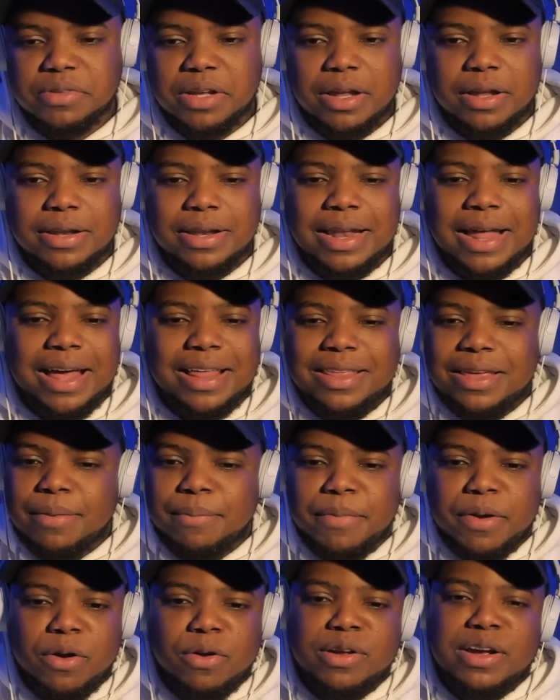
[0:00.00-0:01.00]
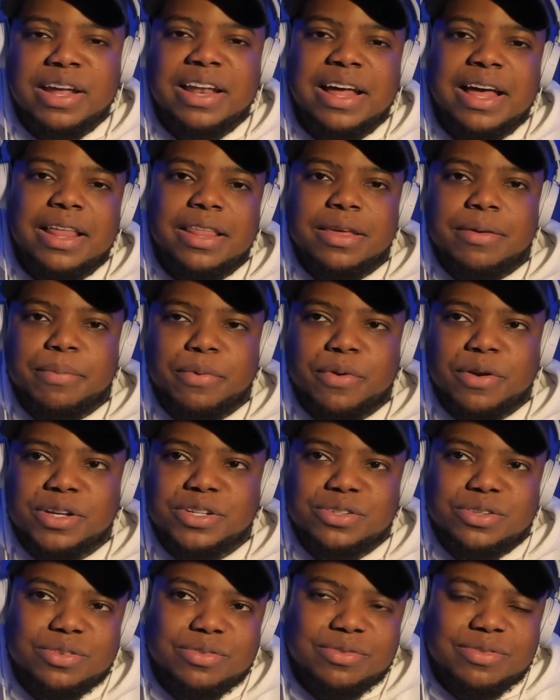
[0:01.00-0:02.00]
O sea, nadie es mejor que nadie. Por
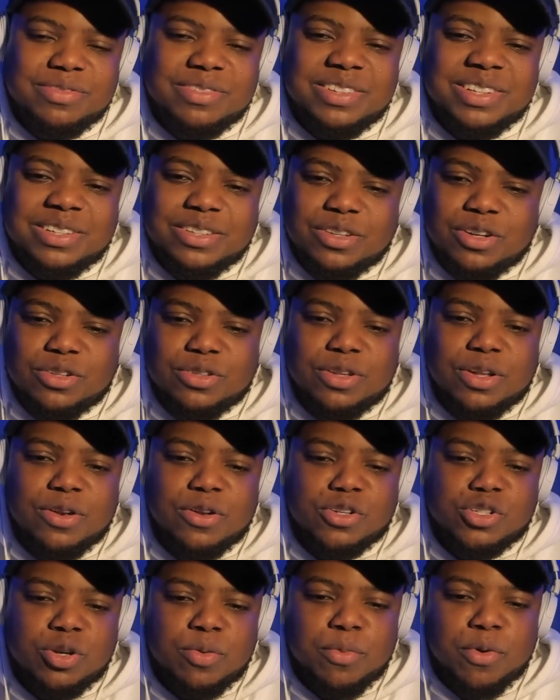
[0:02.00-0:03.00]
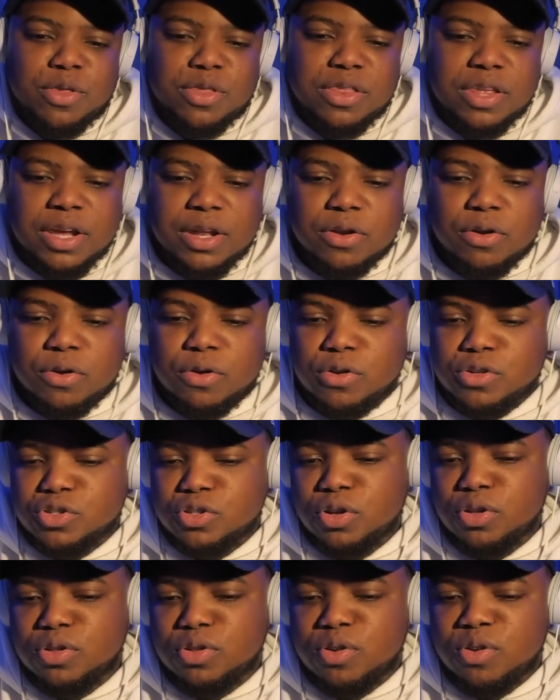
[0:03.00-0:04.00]
eso no, somos dignos
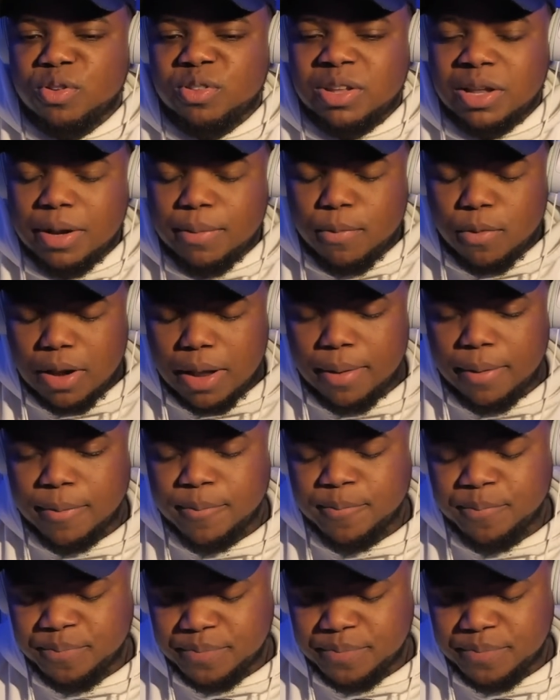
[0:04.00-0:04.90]
nosotros, no tenemos la,